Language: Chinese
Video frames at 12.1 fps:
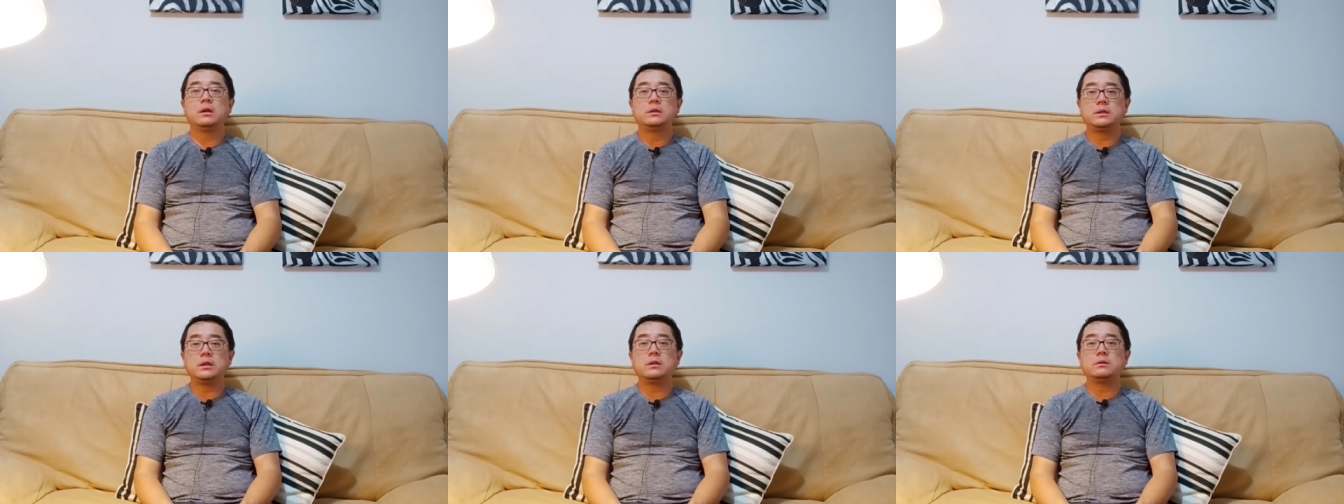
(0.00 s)

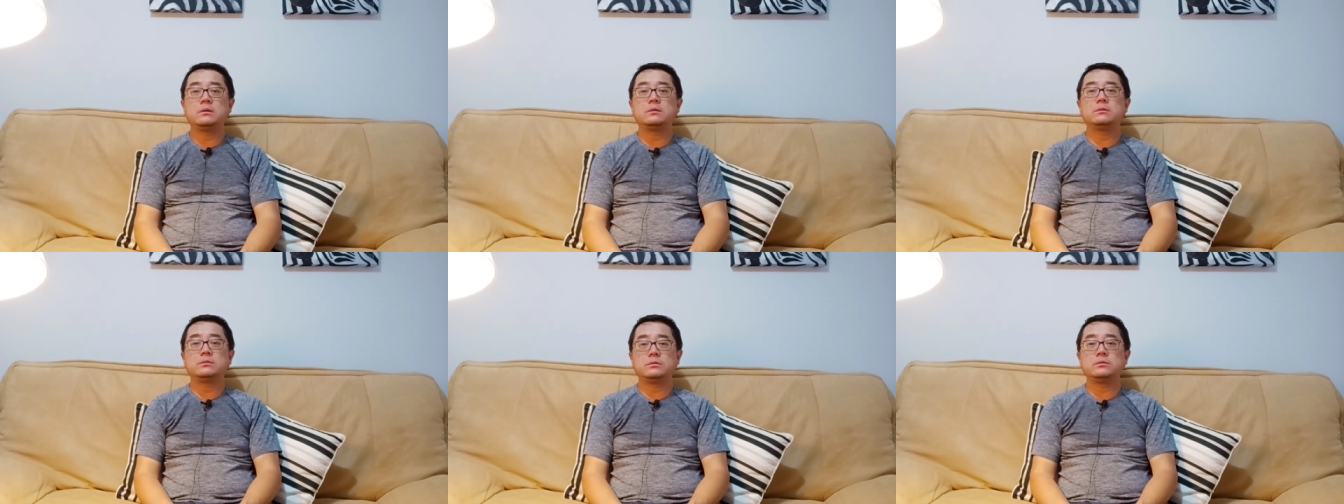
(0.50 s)
这个
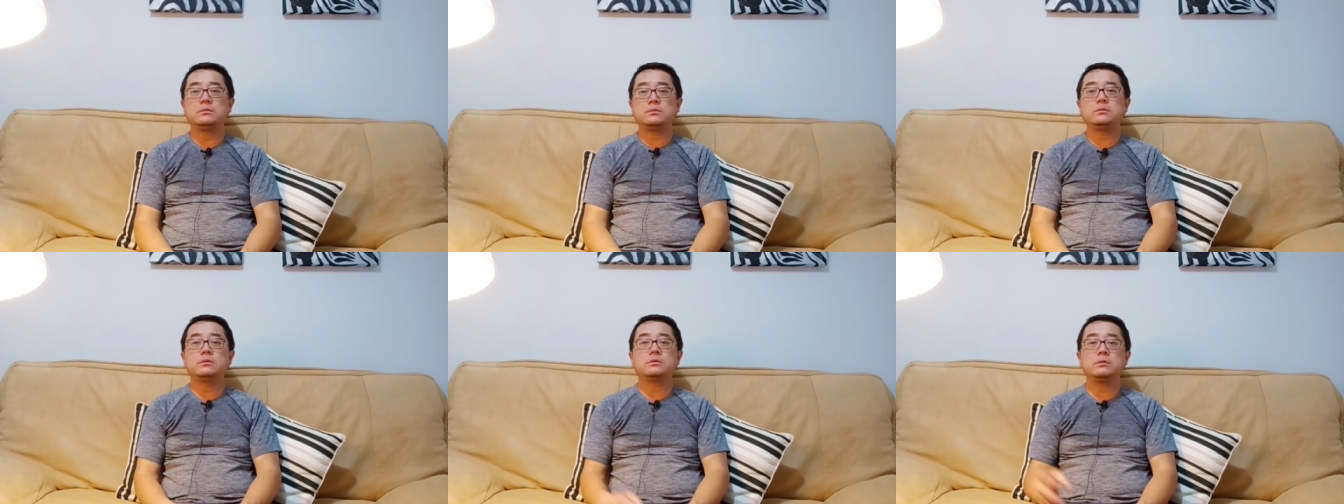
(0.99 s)
如如
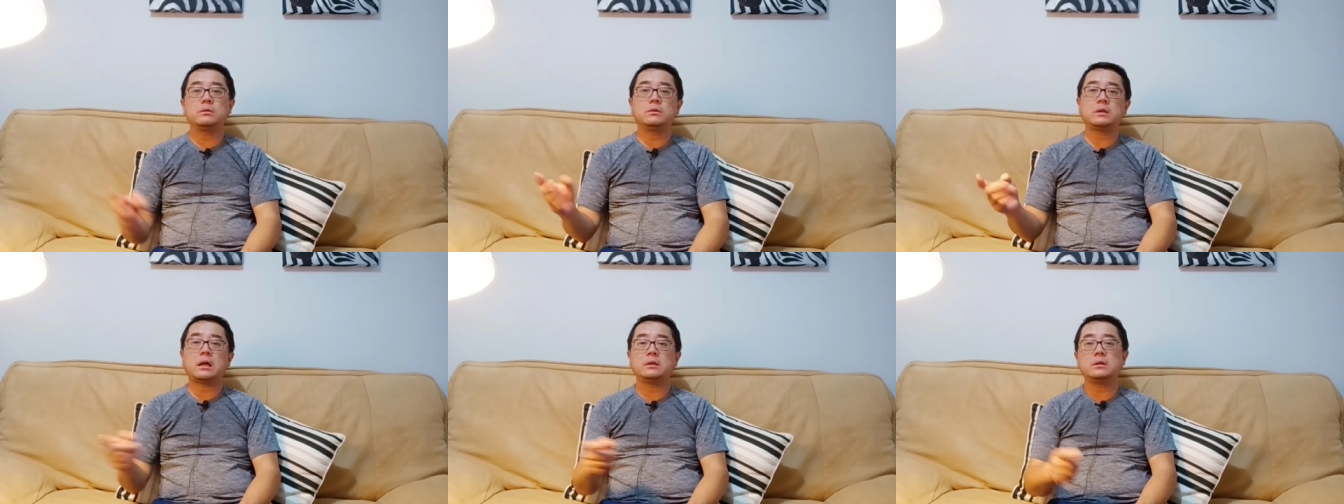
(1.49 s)
果中国
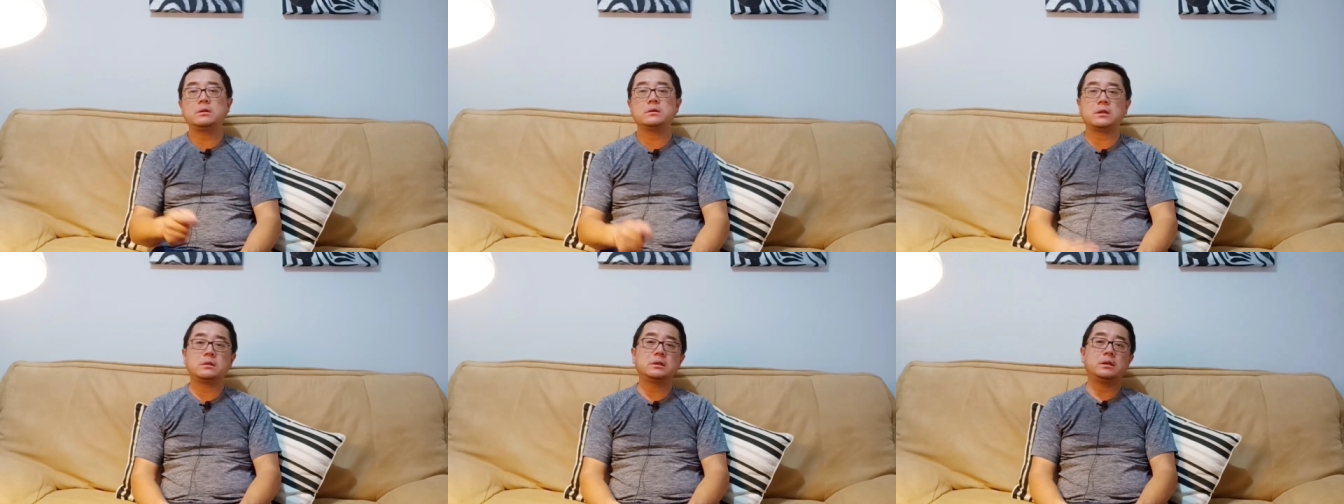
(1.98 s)
他认识
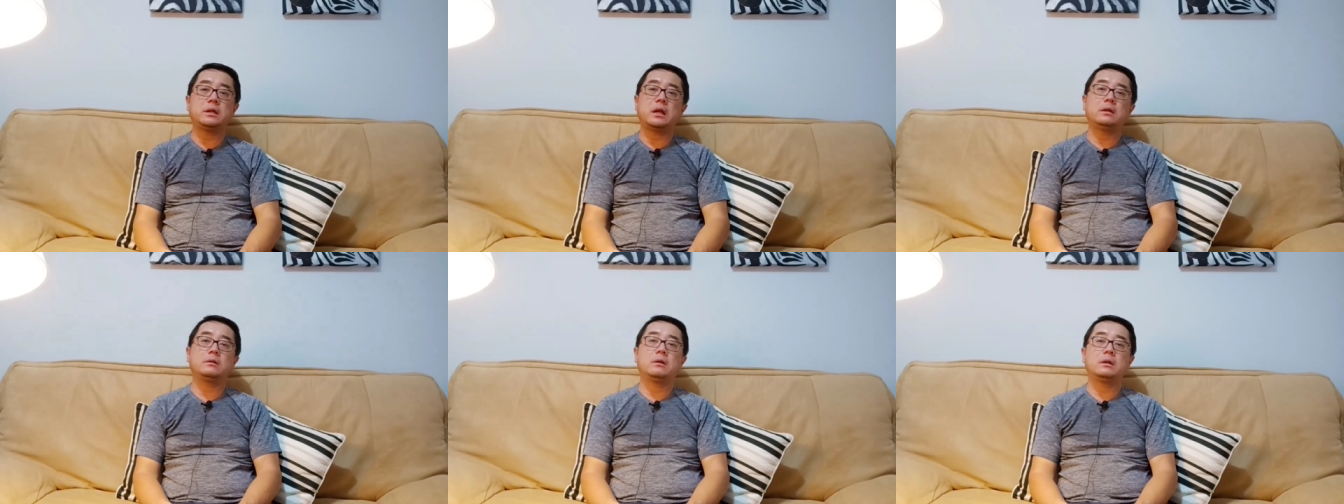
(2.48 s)
到这一点
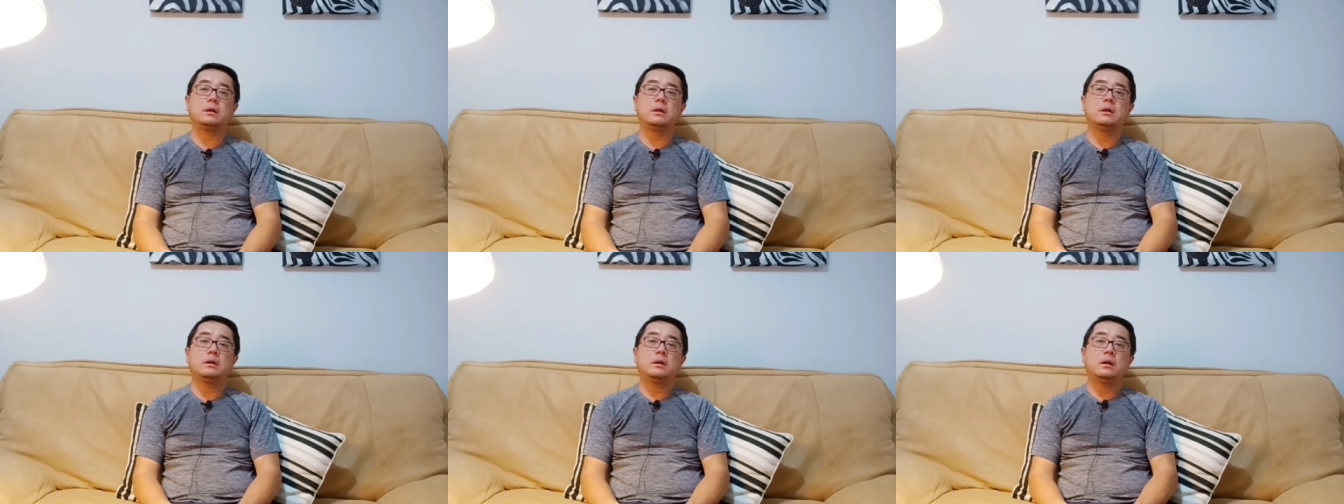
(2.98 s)
的话，
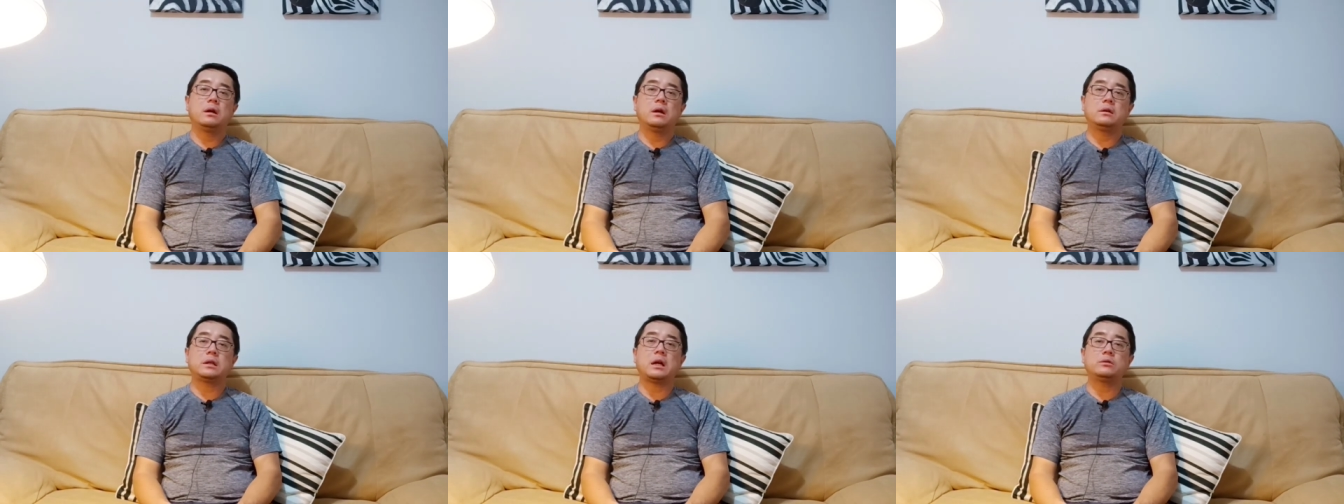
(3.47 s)

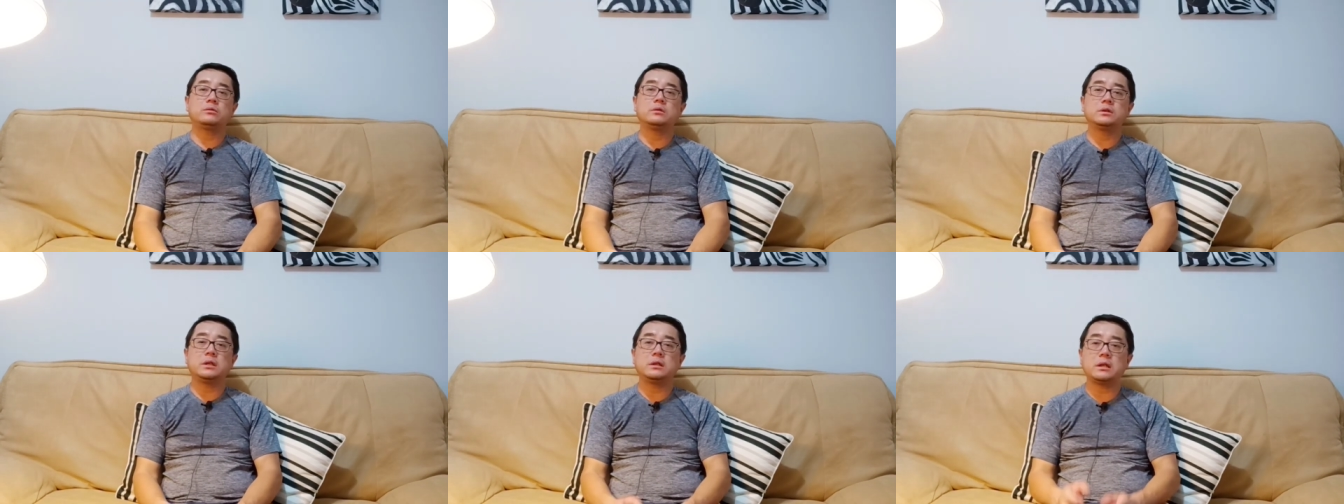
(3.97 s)
啊，他如果
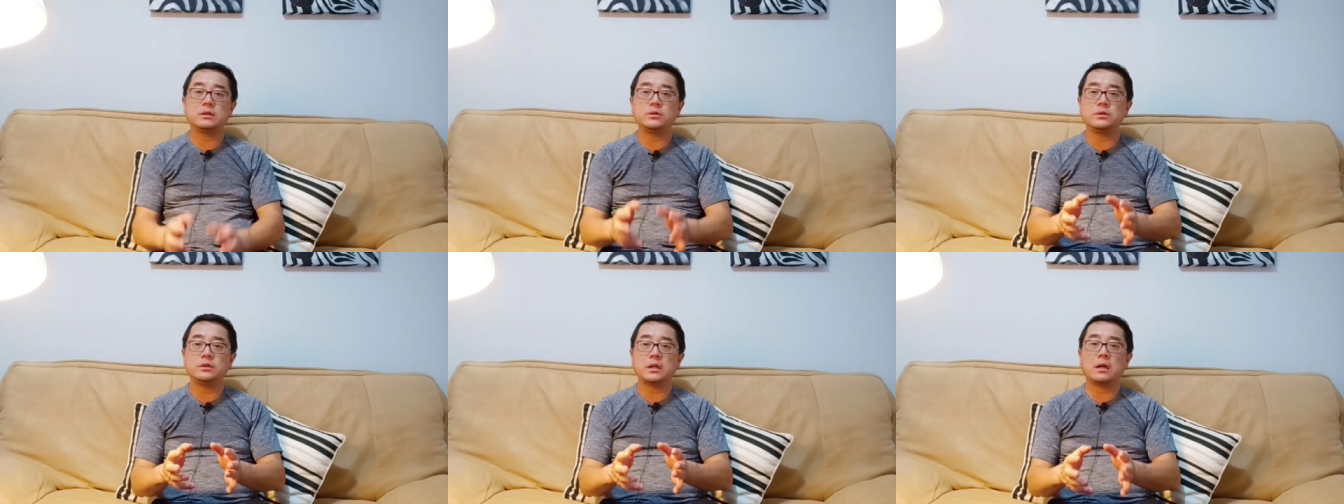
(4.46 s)
现在去
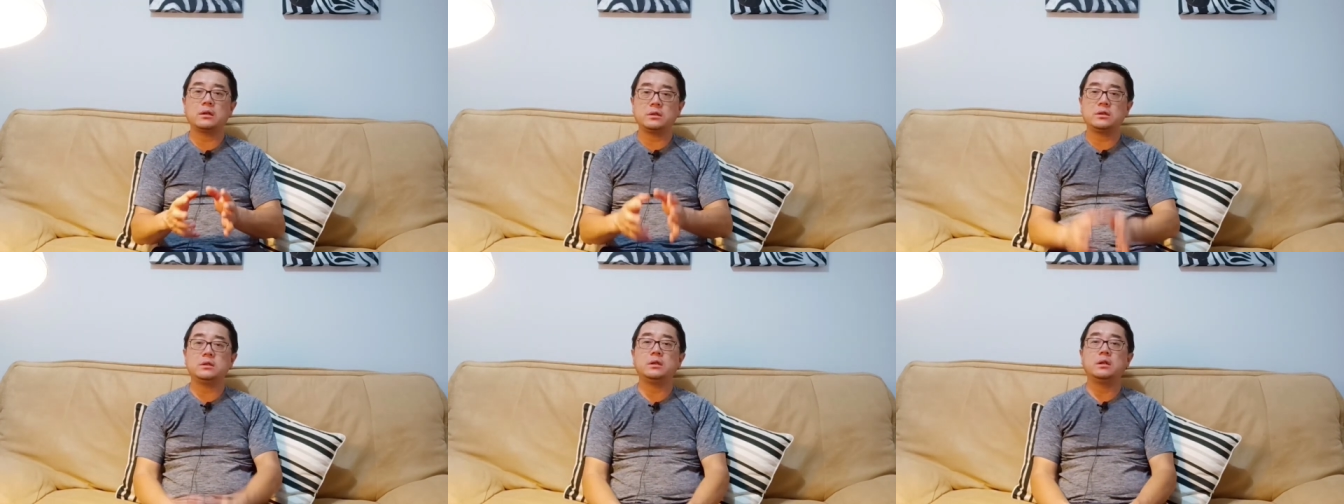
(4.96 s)
强力
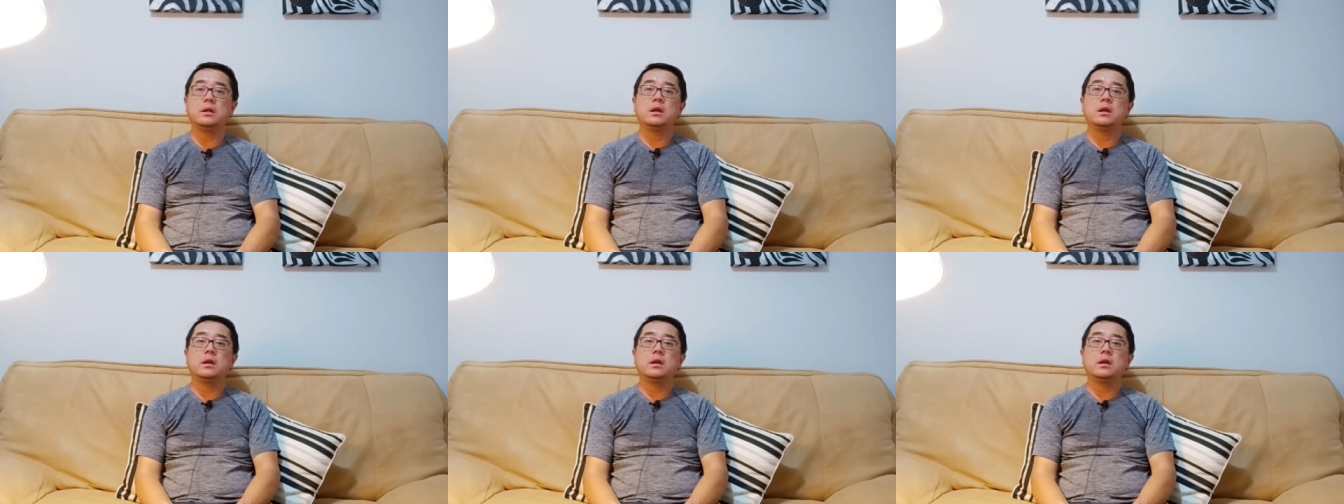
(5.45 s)
清零，